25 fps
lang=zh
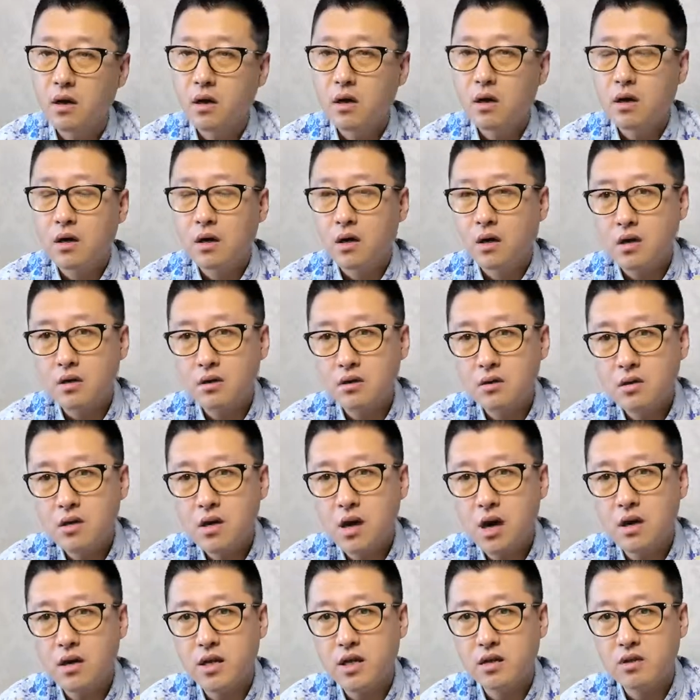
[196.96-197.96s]
可是第
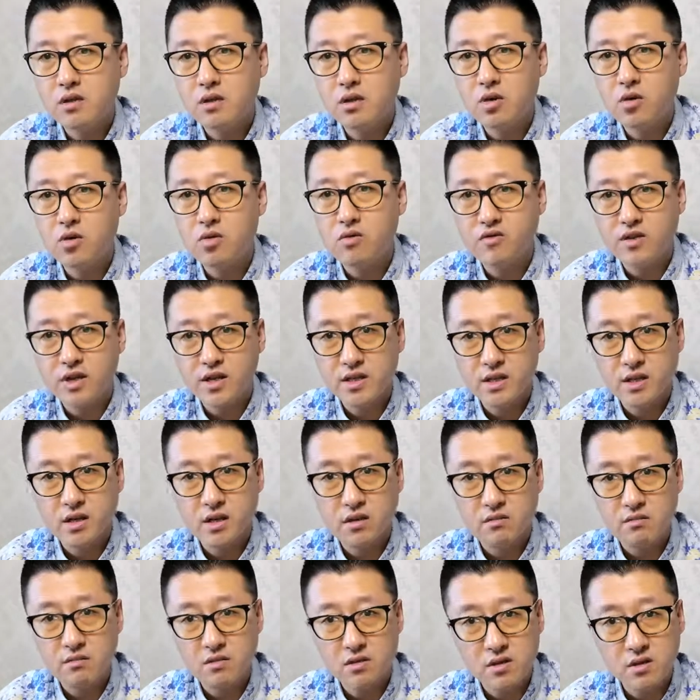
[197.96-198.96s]
二天之后，我发
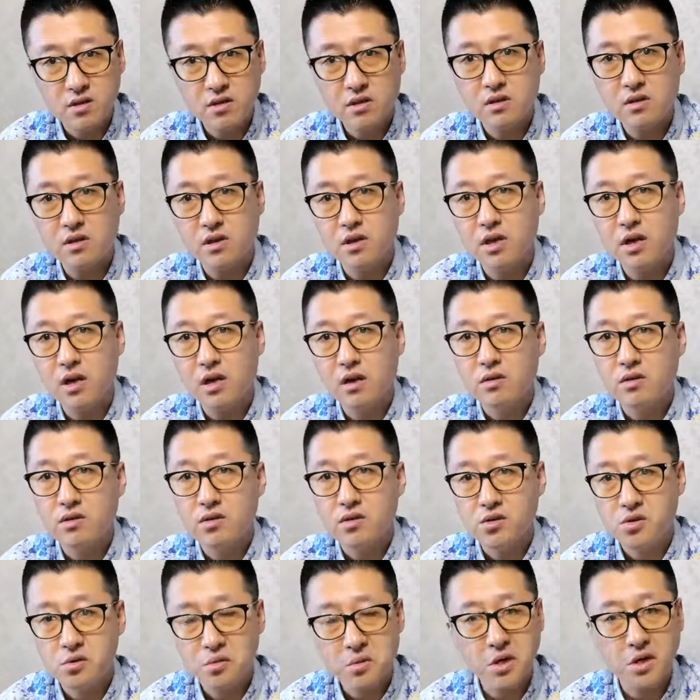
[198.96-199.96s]
现你这个人啊
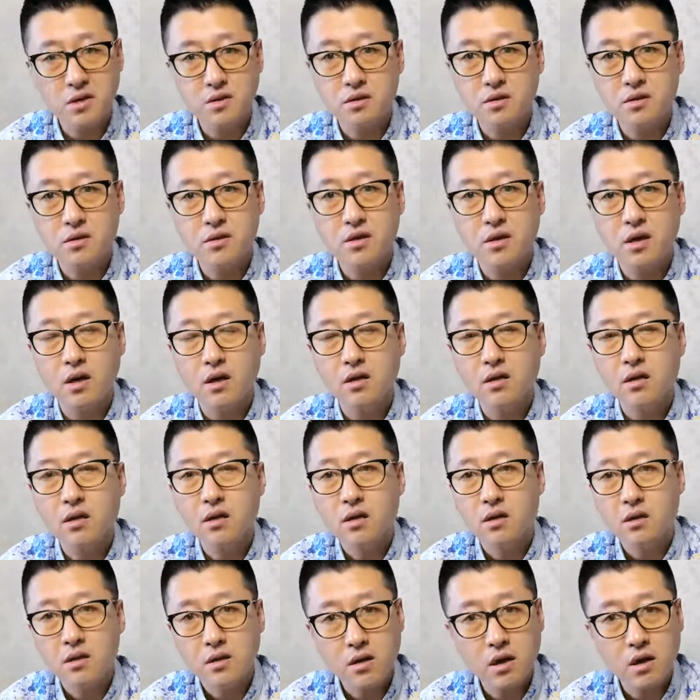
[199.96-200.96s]
有点思想。
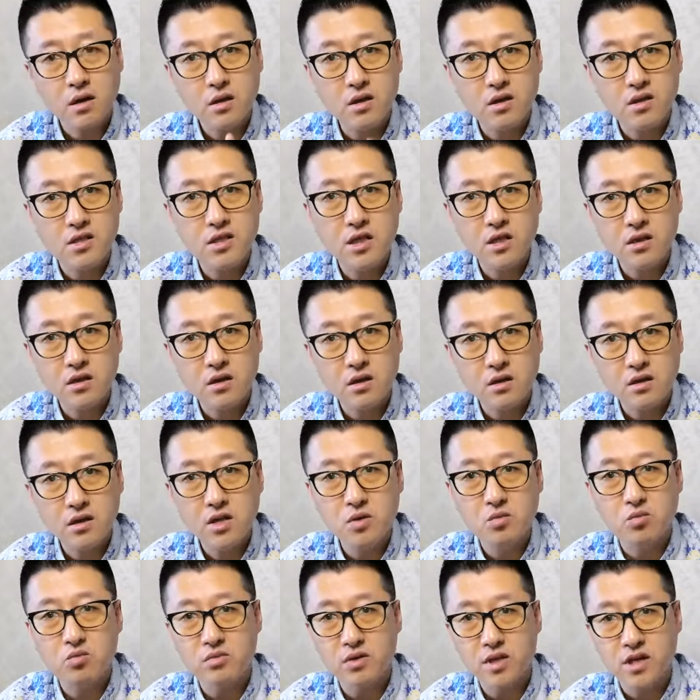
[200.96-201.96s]
当你坚持到第
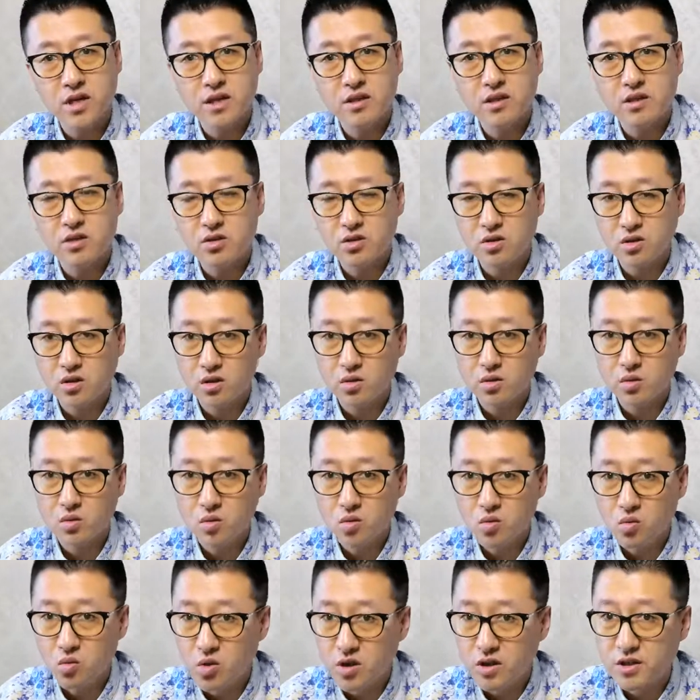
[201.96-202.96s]
五天的时候，
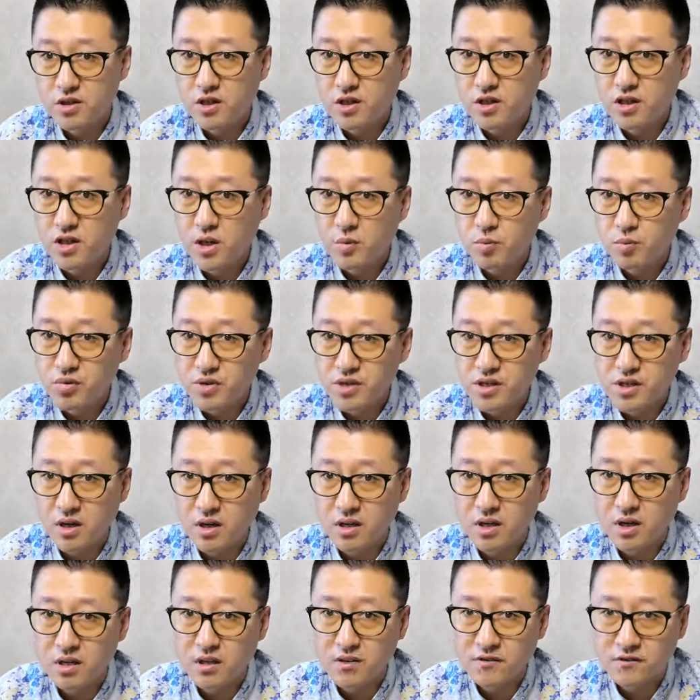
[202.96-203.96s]
我真的不想
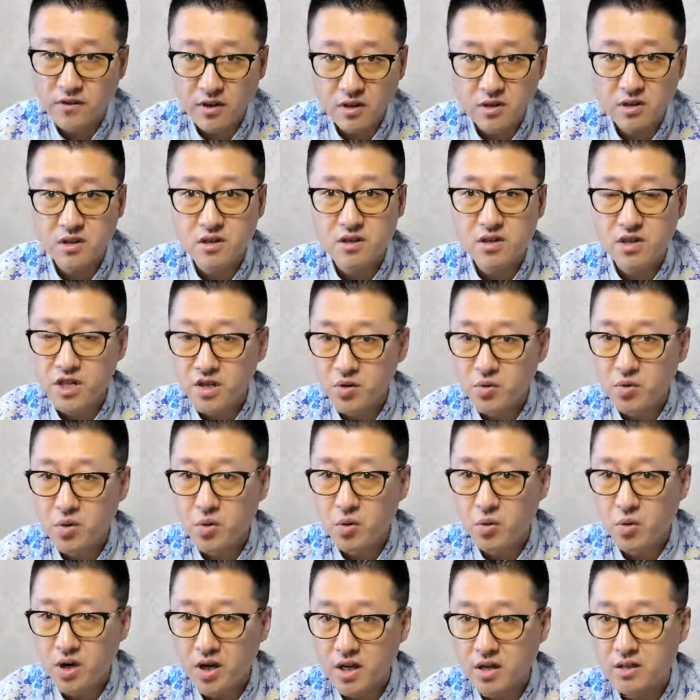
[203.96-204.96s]
要你放弃，因为
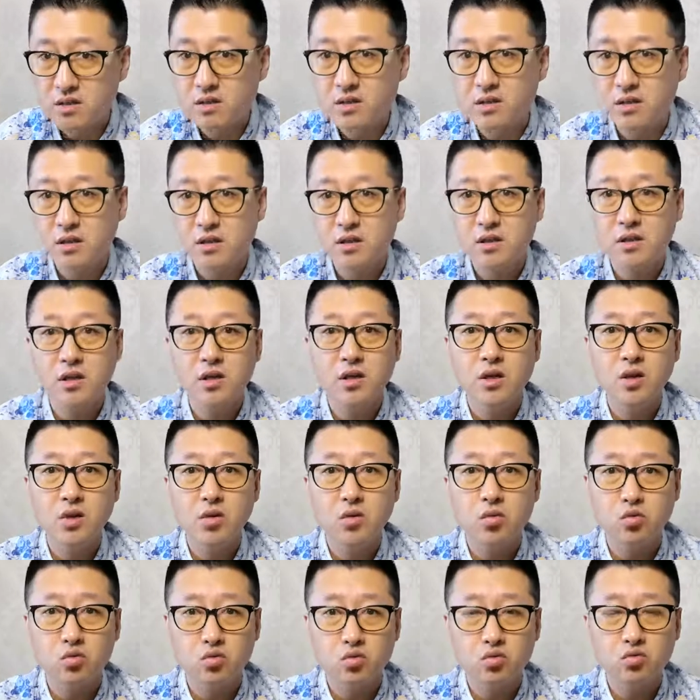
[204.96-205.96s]
我给自己一个
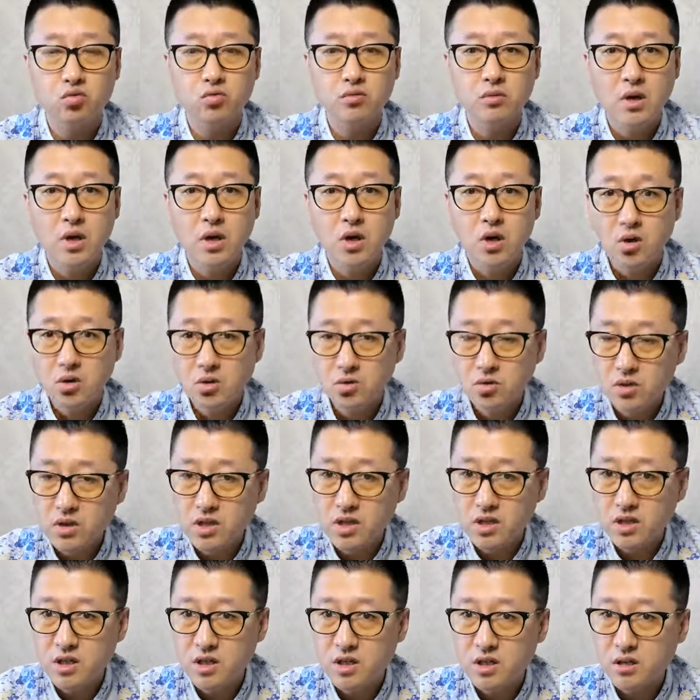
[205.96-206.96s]
赌注，说
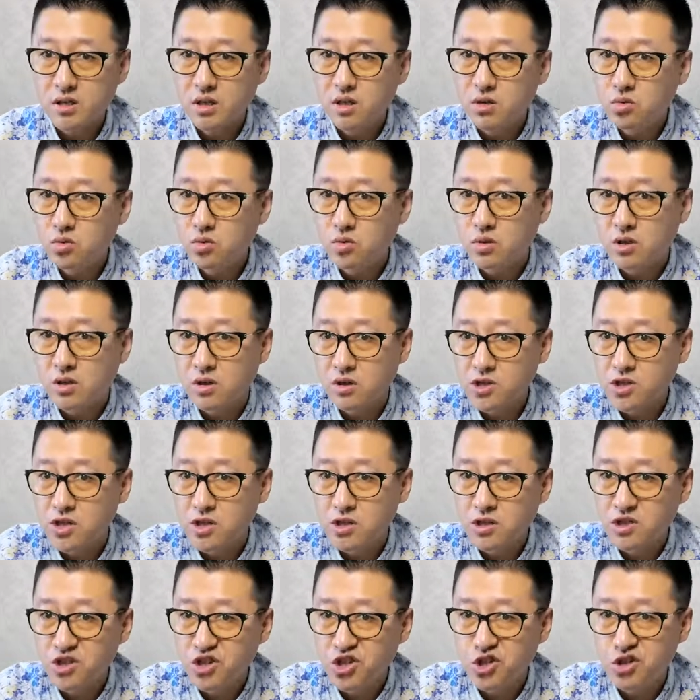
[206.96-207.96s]
你这个人如果能坚
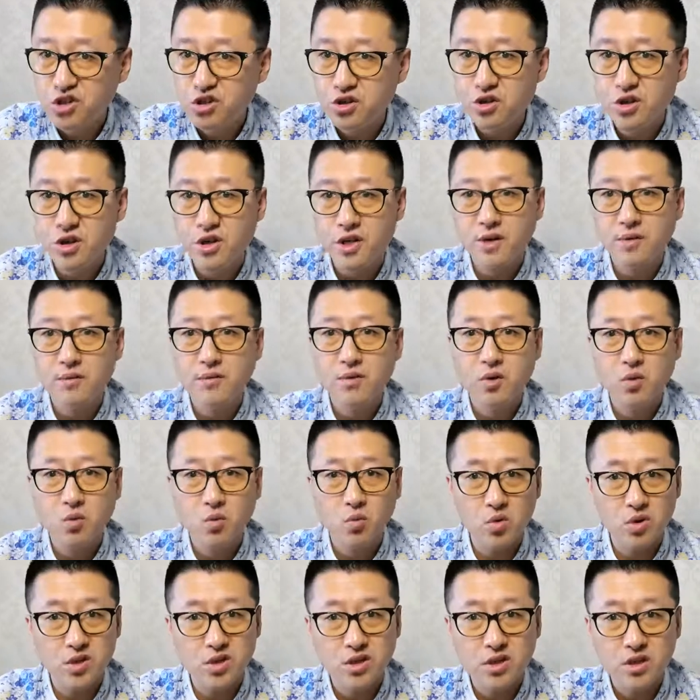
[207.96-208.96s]
持七天。”
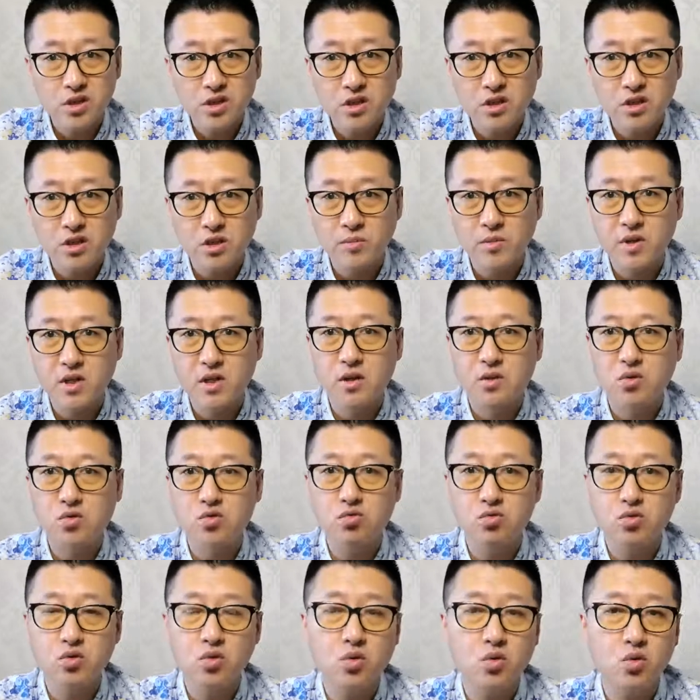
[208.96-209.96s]
我一定什么呢？
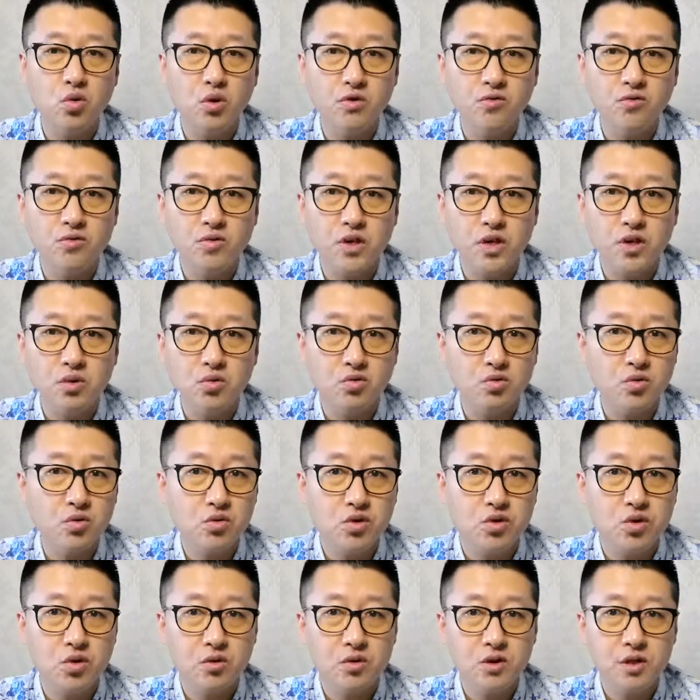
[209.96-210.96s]
主动回复你，主动
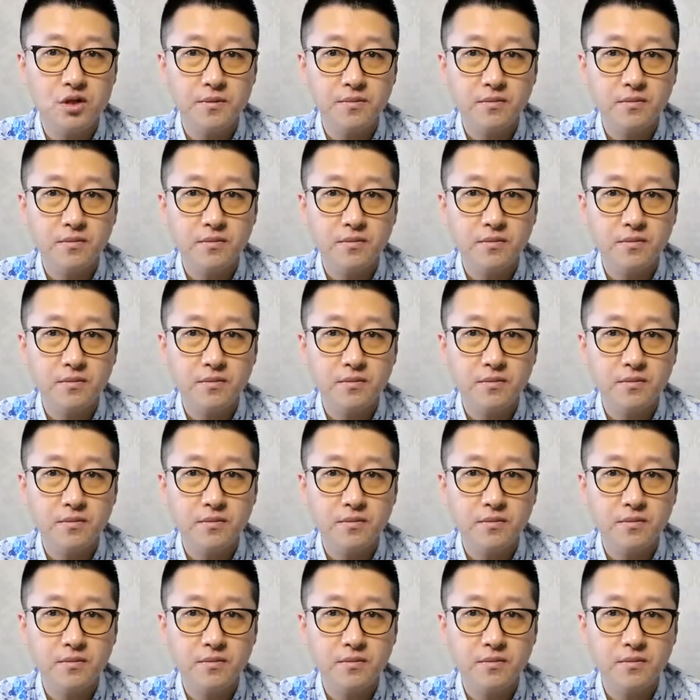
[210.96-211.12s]
教你。